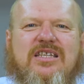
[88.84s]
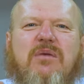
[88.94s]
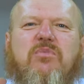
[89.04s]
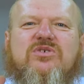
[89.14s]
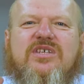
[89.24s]
На
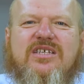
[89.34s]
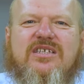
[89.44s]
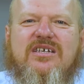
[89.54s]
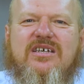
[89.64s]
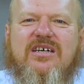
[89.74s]
мой взгляд,
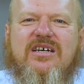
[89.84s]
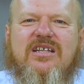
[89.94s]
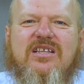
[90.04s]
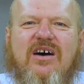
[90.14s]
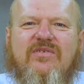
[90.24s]

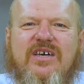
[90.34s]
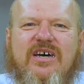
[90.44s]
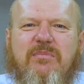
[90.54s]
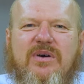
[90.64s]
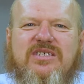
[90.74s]

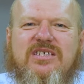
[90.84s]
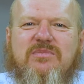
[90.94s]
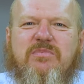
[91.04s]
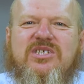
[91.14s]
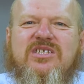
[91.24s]
главная
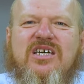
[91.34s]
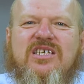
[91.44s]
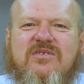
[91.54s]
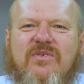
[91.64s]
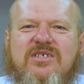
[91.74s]
опасность
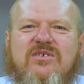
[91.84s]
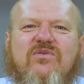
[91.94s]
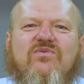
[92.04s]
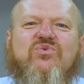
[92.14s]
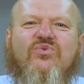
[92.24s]
поджидает вас
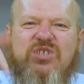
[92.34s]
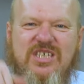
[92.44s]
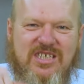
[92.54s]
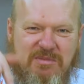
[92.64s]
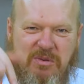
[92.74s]

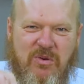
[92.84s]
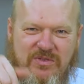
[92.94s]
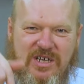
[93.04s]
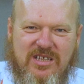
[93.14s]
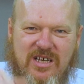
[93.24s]
внутри самого
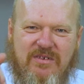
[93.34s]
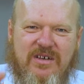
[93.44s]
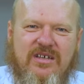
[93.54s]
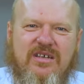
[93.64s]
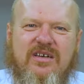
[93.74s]

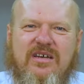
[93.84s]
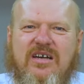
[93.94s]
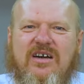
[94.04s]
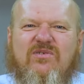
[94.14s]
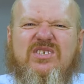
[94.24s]
автоклава
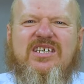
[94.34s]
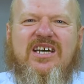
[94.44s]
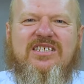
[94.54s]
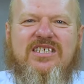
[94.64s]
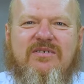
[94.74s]
в тех
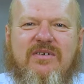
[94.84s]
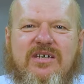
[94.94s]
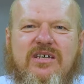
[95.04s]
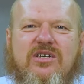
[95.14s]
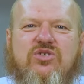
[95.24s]

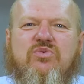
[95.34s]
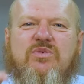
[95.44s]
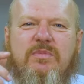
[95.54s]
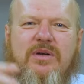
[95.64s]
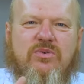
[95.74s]
консервах, что
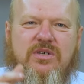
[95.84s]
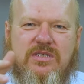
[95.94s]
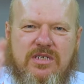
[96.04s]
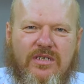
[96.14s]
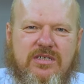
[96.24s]
вы порой
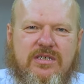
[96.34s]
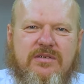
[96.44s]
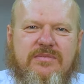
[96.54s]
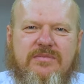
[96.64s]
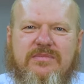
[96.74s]
делаете.
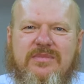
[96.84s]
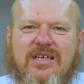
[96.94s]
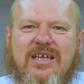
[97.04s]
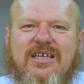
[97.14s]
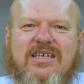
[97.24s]

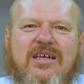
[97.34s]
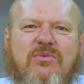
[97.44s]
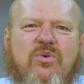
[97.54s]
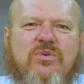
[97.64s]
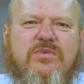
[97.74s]
Для
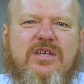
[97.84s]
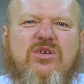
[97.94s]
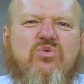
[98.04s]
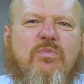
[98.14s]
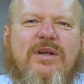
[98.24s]
того
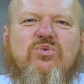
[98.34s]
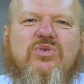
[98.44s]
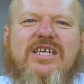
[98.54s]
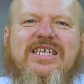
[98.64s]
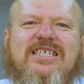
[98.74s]
или иного
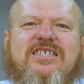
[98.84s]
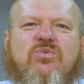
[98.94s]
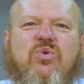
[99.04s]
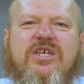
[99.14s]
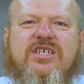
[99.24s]
продукта есть
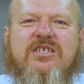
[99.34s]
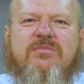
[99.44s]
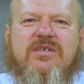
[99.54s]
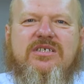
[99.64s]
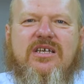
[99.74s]
свой
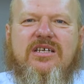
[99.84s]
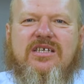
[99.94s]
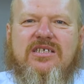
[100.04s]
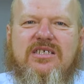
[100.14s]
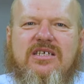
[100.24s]
режим
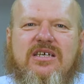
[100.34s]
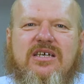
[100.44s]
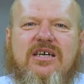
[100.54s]
стерилизации,